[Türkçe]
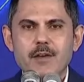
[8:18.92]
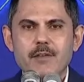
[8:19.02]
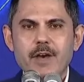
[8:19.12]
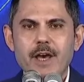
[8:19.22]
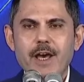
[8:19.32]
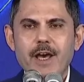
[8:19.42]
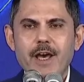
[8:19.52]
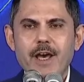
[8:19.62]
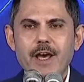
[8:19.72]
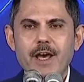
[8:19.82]
ve
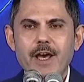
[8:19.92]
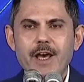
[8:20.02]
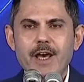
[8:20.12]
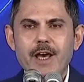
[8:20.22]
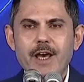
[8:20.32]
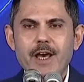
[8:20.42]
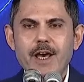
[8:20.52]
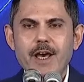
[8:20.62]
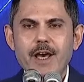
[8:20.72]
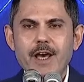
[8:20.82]
bugün
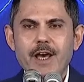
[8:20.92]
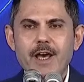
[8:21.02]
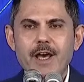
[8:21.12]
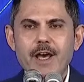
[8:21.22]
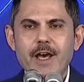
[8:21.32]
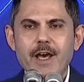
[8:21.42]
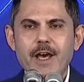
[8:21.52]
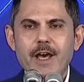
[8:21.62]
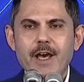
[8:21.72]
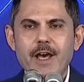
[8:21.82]
70.
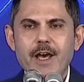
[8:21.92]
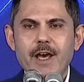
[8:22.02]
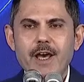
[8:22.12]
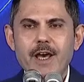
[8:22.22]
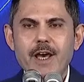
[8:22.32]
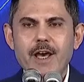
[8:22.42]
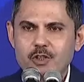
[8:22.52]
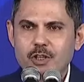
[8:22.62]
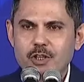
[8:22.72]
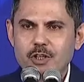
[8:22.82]
yaşına giren
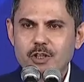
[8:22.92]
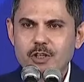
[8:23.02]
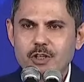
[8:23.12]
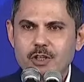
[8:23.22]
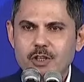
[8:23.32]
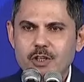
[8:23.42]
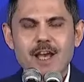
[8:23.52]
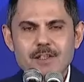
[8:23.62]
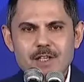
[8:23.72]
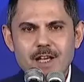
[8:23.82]
iyi ki
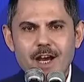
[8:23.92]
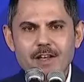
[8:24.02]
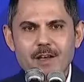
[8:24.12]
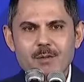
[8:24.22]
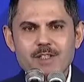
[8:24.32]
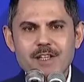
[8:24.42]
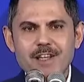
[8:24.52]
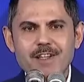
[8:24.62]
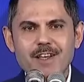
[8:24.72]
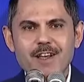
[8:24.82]
Zile
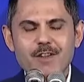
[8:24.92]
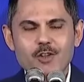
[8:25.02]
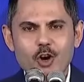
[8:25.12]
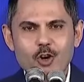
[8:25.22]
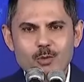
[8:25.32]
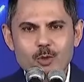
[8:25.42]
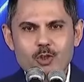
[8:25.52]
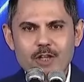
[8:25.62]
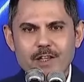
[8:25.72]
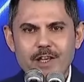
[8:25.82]
annemizin doğurmuş
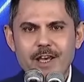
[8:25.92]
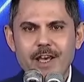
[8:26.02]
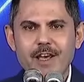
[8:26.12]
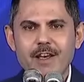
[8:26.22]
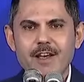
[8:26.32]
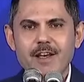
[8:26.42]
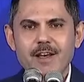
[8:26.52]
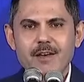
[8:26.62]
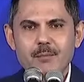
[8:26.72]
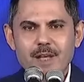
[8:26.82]
dediği
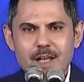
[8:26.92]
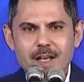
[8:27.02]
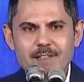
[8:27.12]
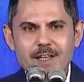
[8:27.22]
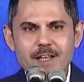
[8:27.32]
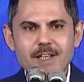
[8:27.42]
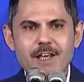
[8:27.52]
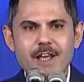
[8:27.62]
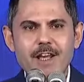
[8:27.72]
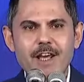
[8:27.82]
milletin
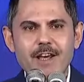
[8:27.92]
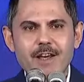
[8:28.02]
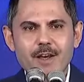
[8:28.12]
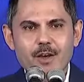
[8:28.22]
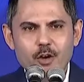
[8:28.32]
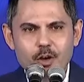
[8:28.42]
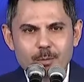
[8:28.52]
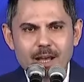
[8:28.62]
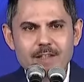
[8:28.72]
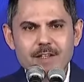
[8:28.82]
lideri,
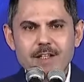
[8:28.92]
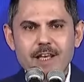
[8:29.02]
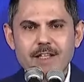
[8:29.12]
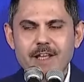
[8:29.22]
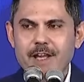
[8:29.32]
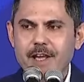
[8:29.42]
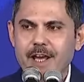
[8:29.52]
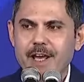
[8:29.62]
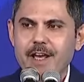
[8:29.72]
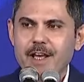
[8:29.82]
ümmetin
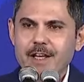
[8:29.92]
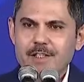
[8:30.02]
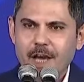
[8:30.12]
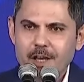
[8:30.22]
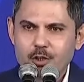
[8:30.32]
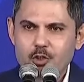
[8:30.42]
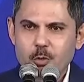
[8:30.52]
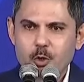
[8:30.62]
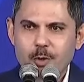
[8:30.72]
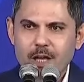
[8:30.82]
lideri, Sayın
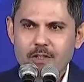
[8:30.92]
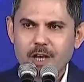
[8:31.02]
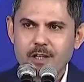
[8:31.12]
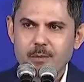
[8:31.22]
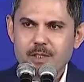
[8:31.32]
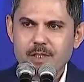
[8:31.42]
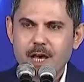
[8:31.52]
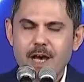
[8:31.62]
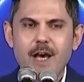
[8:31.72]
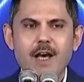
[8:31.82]

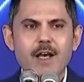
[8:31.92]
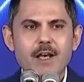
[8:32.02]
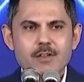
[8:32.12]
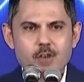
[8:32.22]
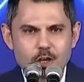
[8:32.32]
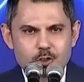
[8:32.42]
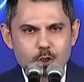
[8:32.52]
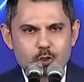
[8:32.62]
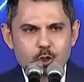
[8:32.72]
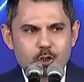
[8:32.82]
Cumhurbaşkanımıza
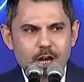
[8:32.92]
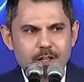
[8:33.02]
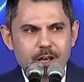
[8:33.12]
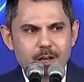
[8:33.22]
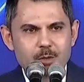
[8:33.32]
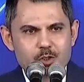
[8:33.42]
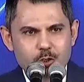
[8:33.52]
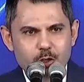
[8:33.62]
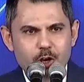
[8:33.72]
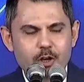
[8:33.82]
sonsuz şükranlarımı
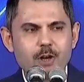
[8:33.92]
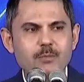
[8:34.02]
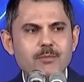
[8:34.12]
sunuyorum.